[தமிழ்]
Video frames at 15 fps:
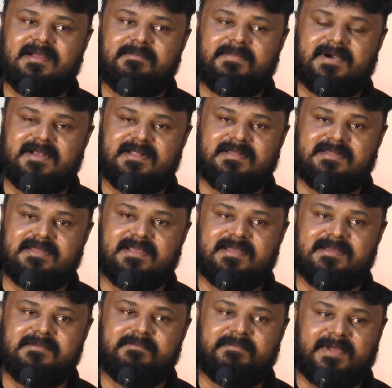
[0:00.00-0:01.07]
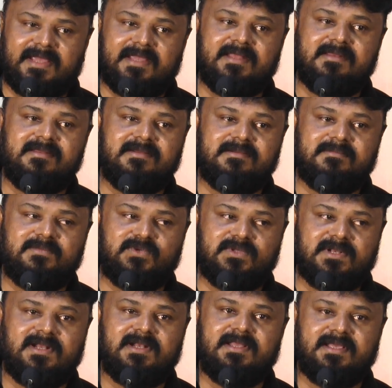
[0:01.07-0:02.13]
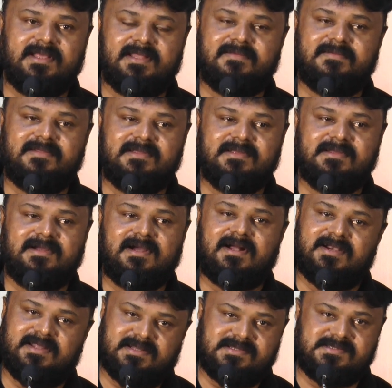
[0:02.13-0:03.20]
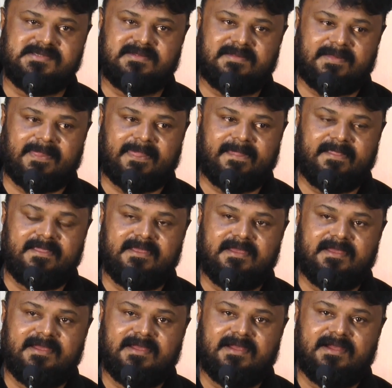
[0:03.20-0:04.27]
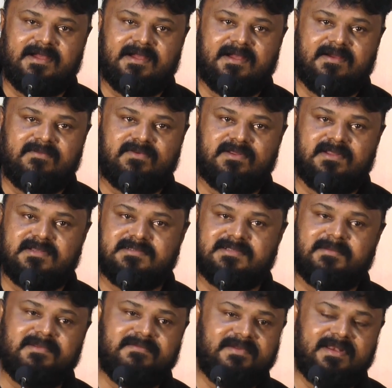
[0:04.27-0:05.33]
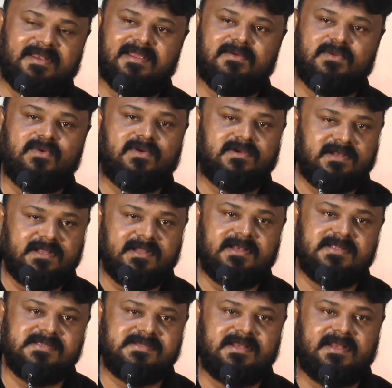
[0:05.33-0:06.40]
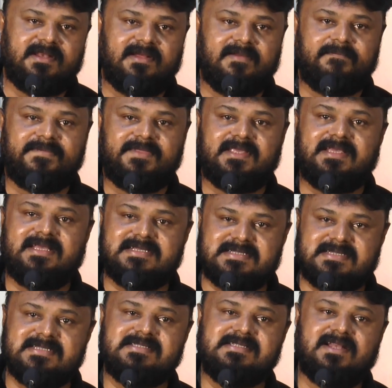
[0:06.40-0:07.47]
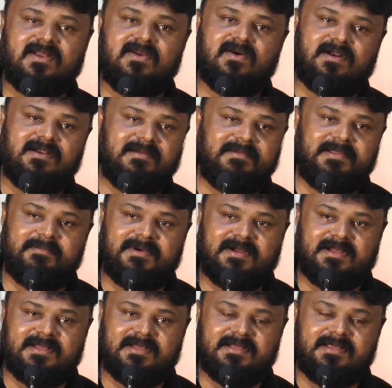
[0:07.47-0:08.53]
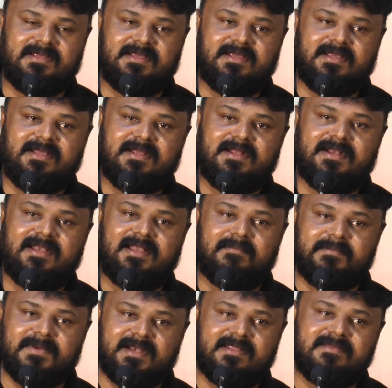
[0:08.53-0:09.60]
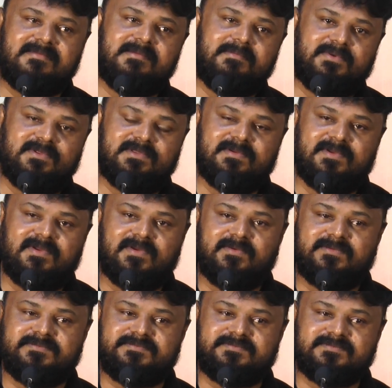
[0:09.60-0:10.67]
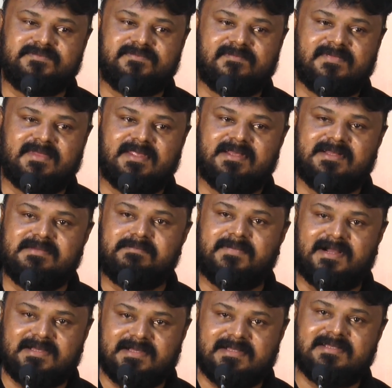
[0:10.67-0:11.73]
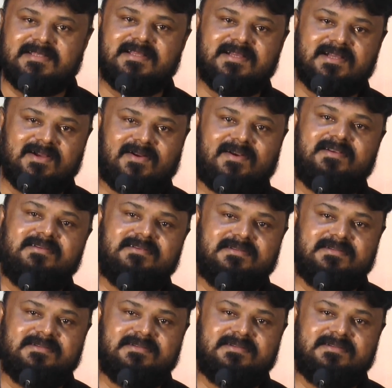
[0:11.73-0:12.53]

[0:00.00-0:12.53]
படத்துக்கு மெயின் முதலாளிங்கிறது வந்து ஆடியன்ஸ் ஃபார் எக்ஸாம்பிள் வீட்டுக்கு ஒரு ஹோட்டல் இண்டஸ்ட்ரினா கெஸ்ட் இஸ் த காட் அப்படி பார்க்கு நம்ம இண்டஸ்ட்ரி பொறுத்த வரைக்கும் மக்கள் தான் காட்